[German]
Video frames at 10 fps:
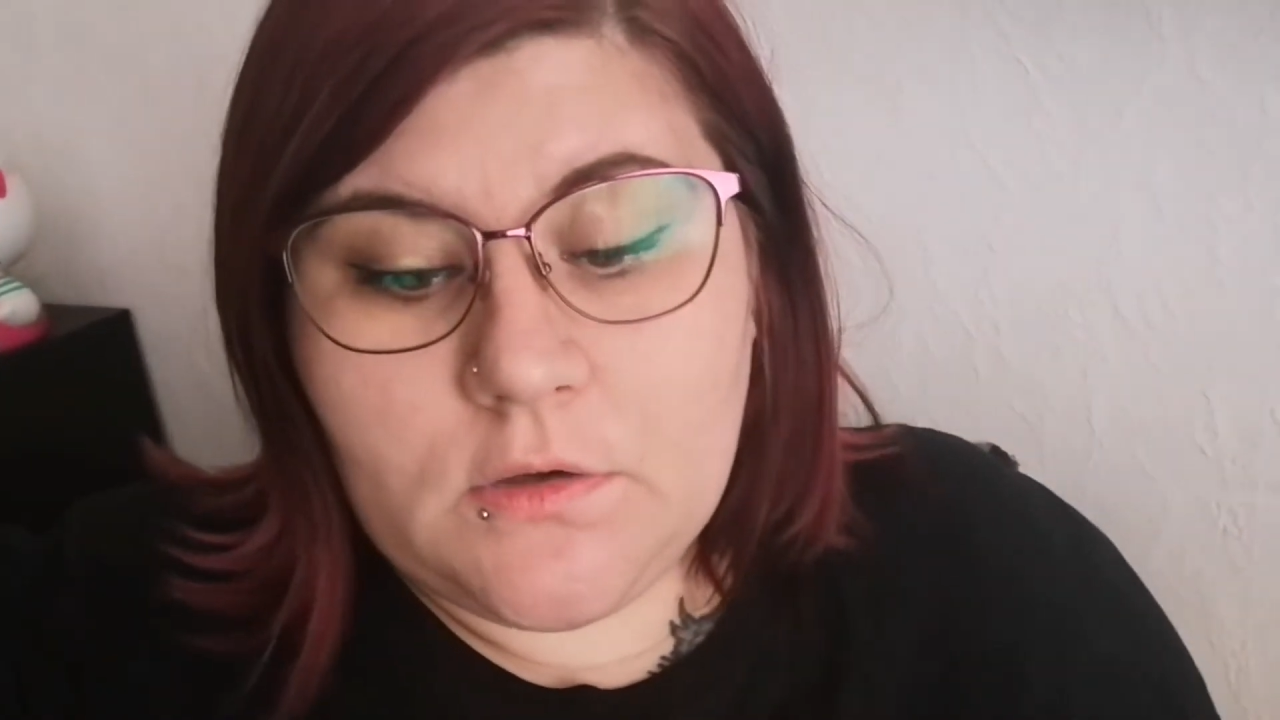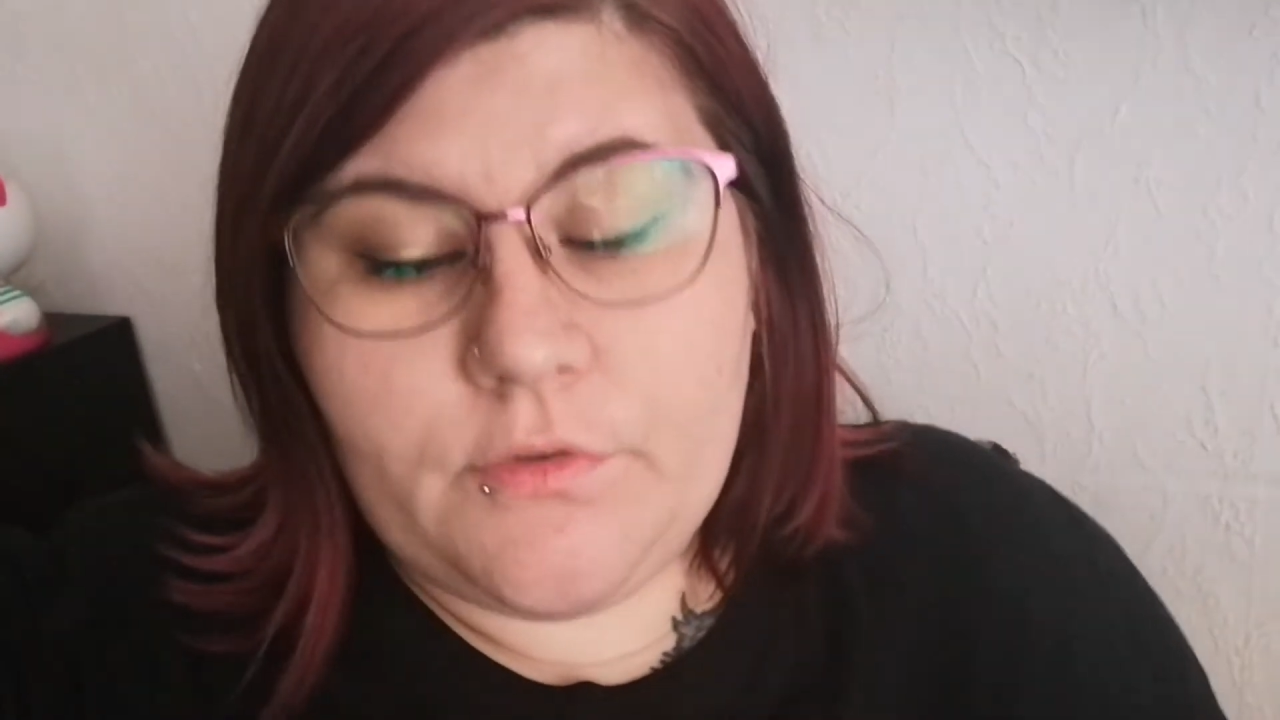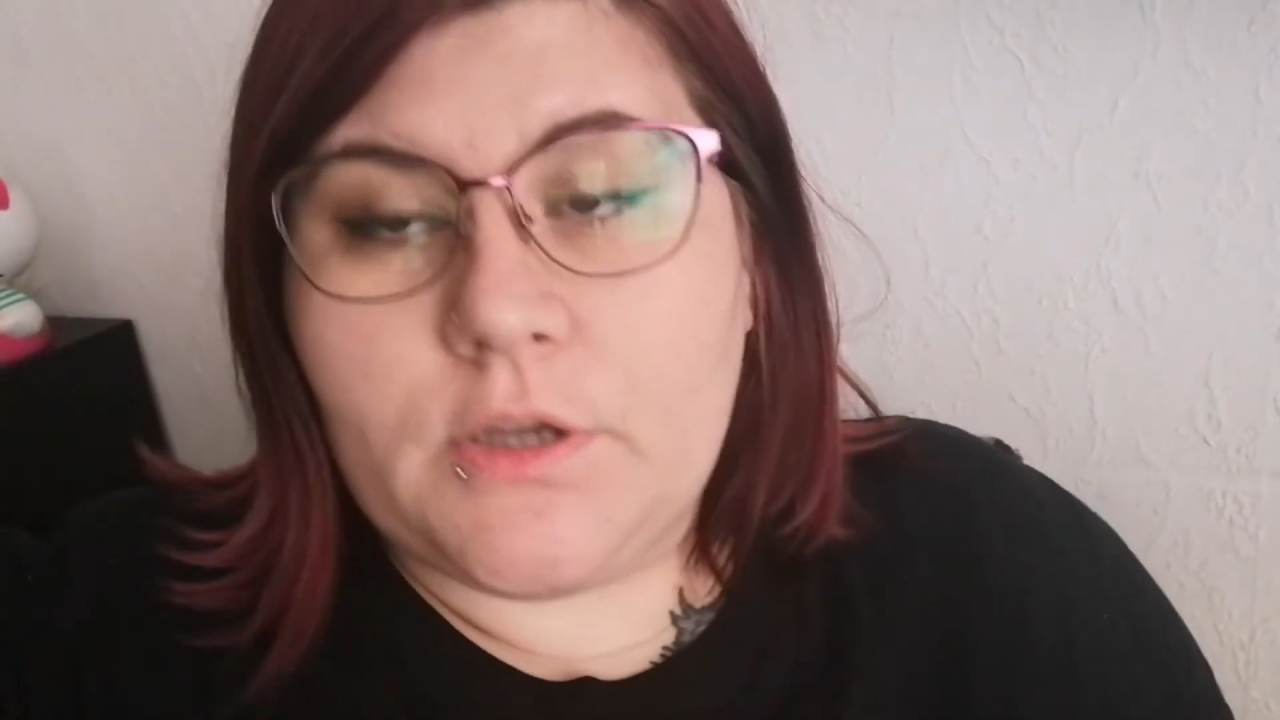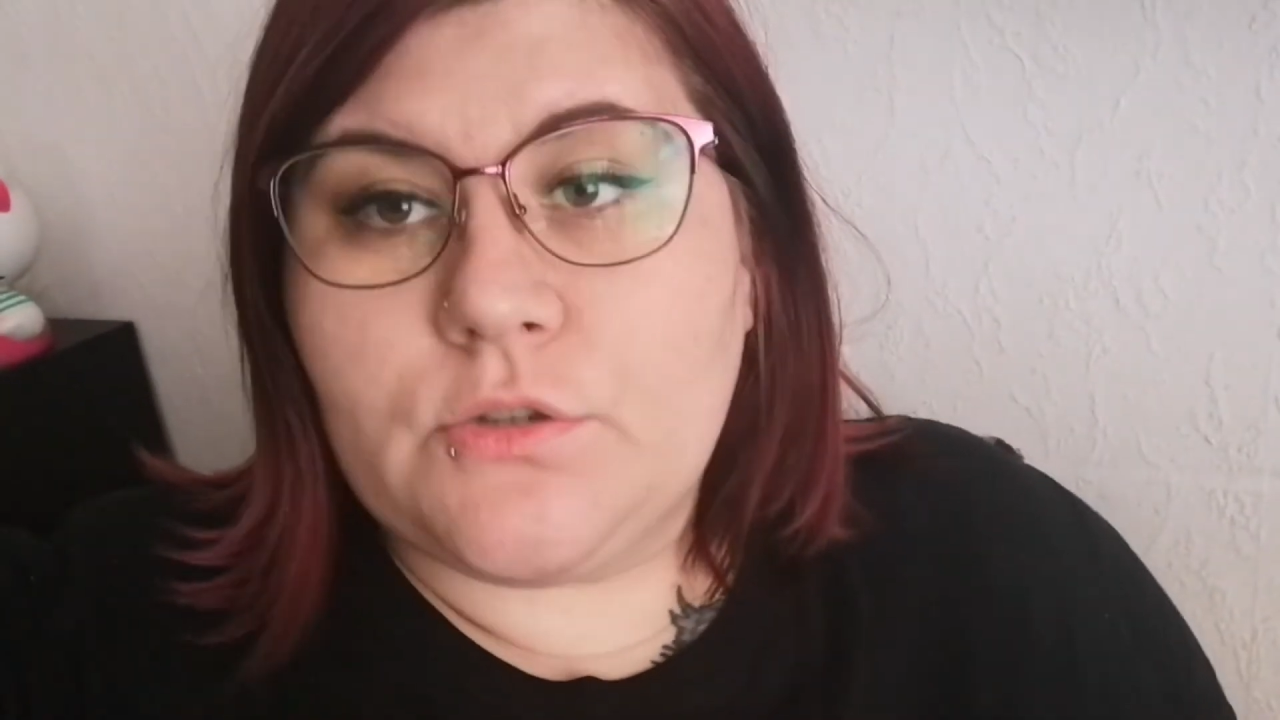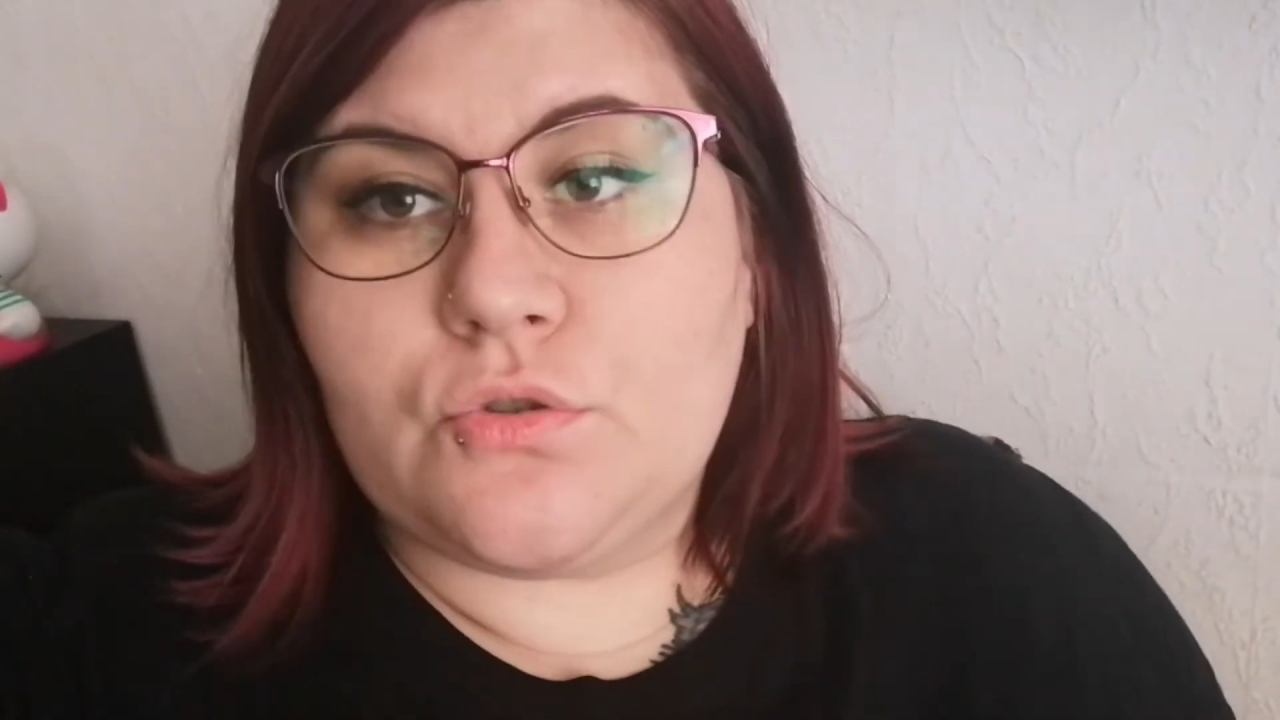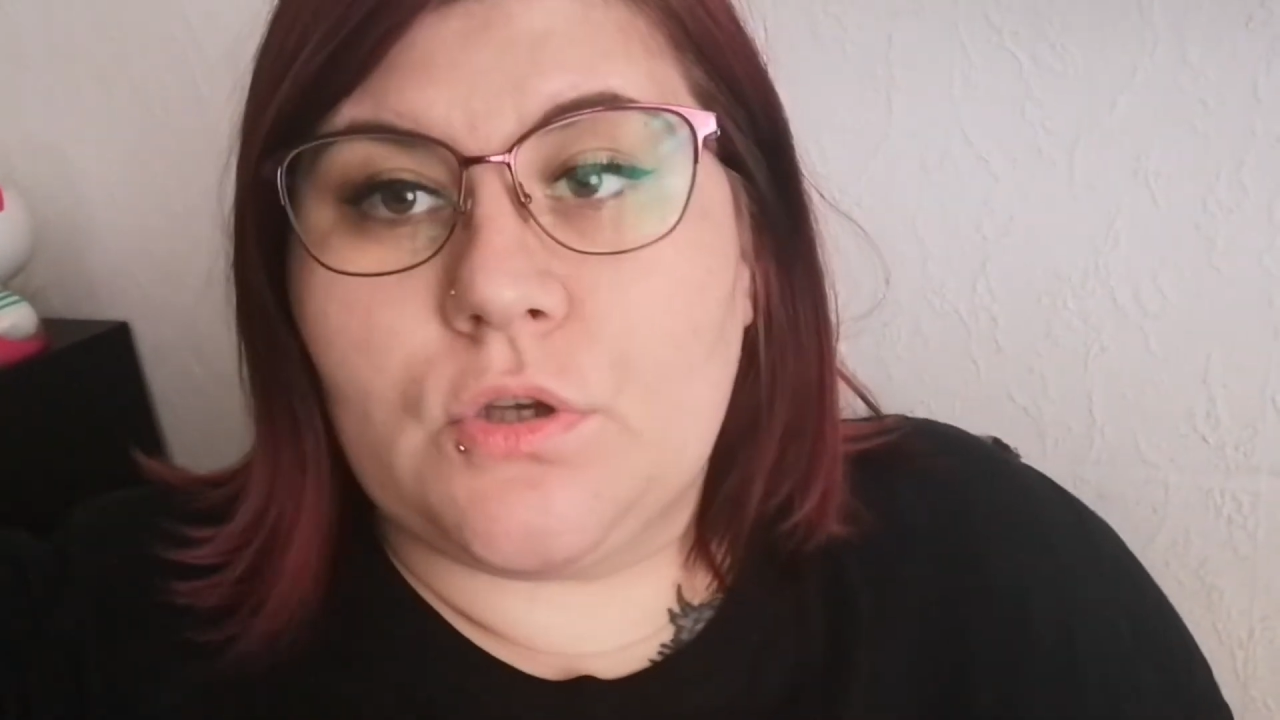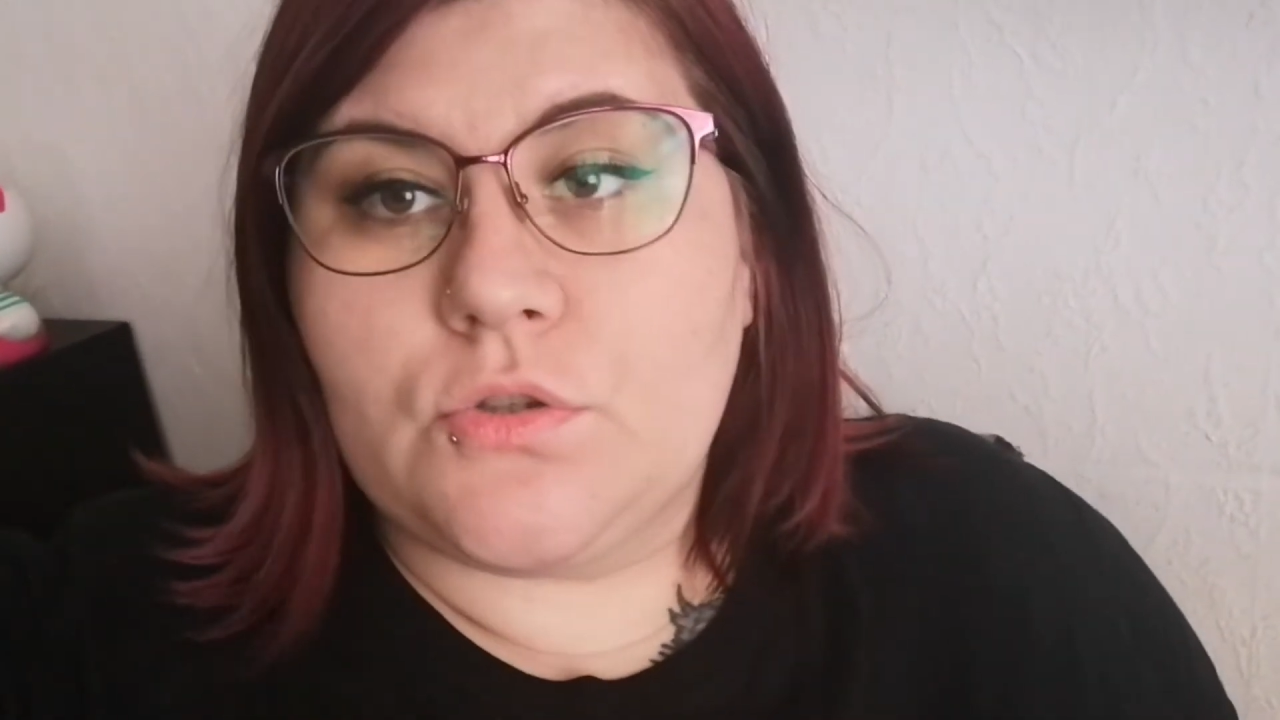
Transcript: Wir essen